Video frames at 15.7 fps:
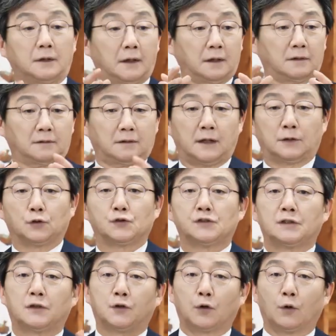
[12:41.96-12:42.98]
대,
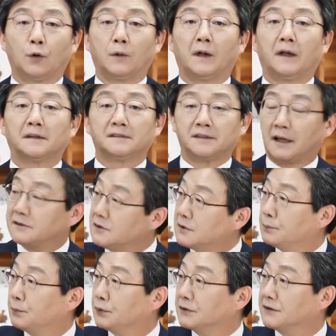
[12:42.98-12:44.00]
대도시 교외 싼
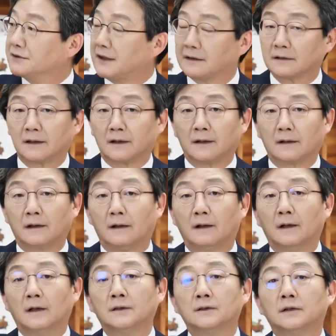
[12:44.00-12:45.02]
집부터 샀다가
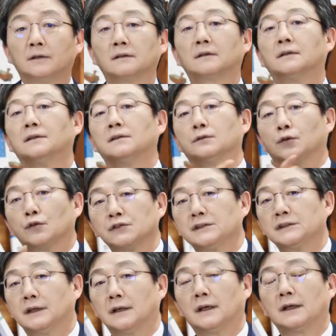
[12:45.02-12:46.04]
더큰
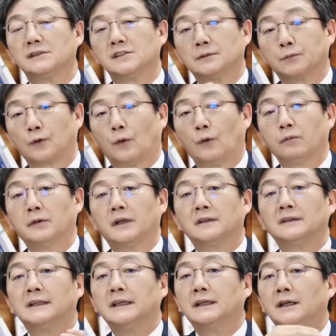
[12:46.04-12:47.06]
도시 내에 집으로
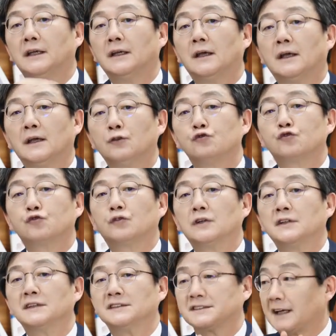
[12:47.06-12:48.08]
옮기는 이
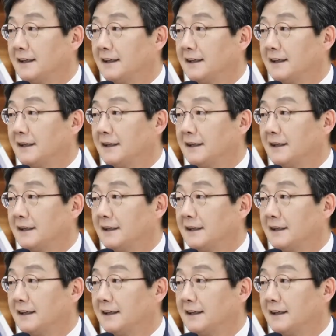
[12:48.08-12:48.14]
주거의